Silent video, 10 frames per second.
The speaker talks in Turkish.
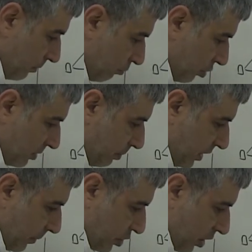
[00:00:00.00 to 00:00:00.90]
Burası 1
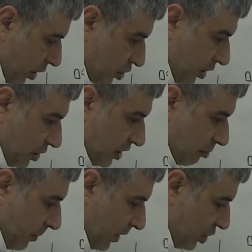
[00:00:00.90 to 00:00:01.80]
yapacak arkadaşlar.
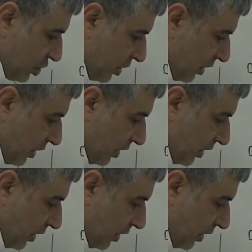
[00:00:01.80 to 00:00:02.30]
25.